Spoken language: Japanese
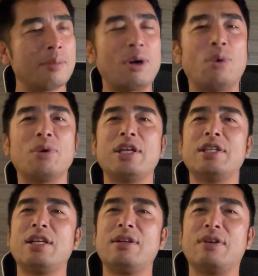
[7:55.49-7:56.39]
まあ、本来
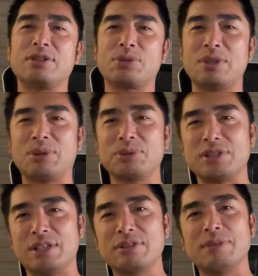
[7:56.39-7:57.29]
的にはねそんなこと
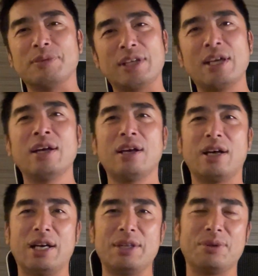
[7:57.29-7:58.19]
しなくてもね
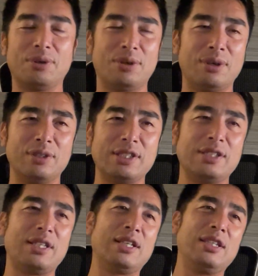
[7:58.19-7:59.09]
あの全
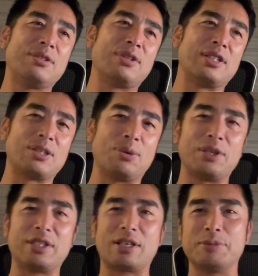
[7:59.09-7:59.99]
然いい暮らしが遅
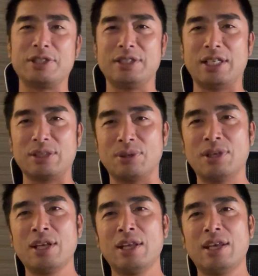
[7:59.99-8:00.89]
れたかもしれないと、
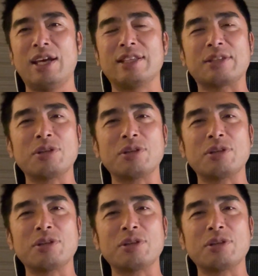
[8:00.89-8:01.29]
えー、